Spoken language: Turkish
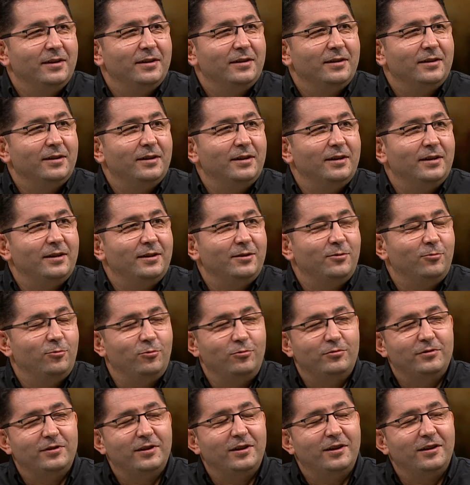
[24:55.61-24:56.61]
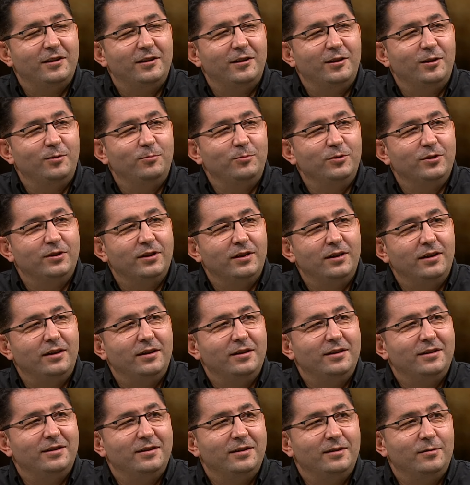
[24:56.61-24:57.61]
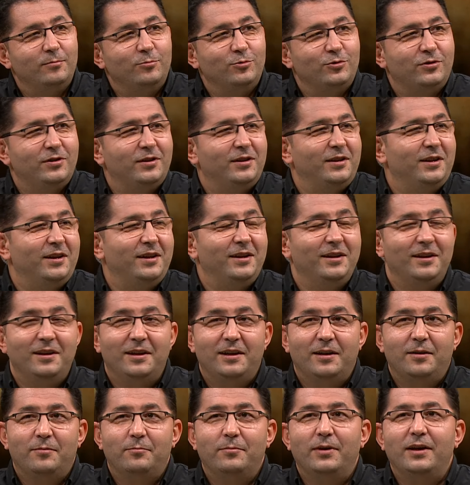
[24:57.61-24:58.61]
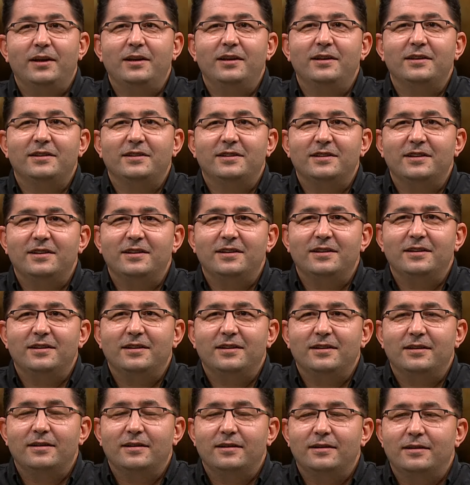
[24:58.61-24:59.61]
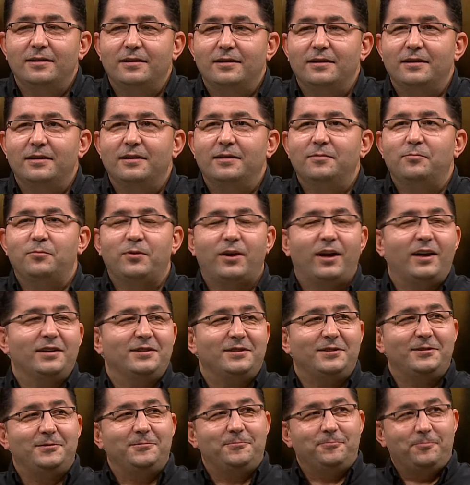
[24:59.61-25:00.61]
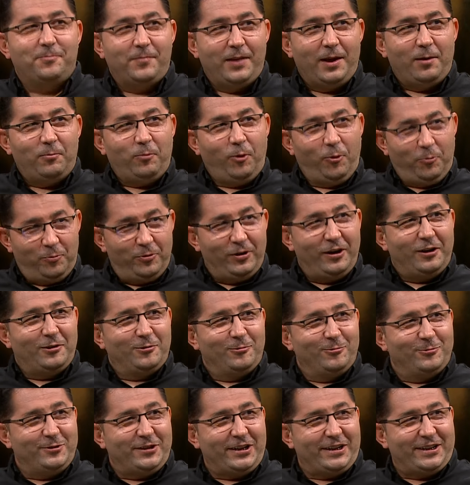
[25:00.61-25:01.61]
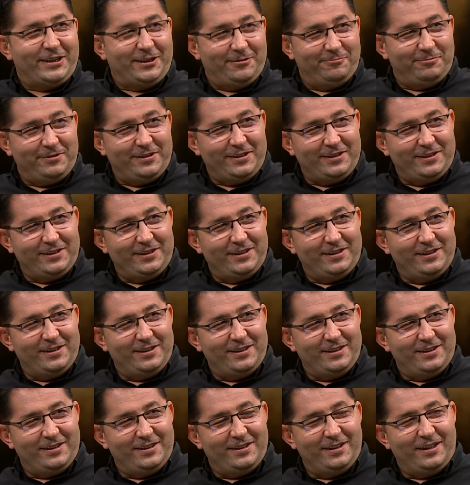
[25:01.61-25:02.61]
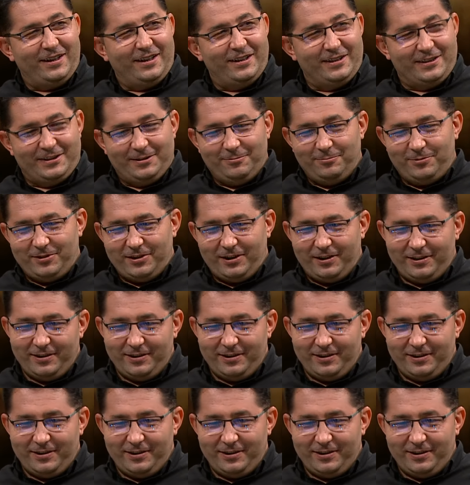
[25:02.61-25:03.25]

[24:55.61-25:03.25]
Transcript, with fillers: E, Gülseren Hanım'ı tabii. da e, Çok bu sene dinleriz. belli ki e, biraz popüler olacak gibi e, Tabii. E, Harizm Şahlar.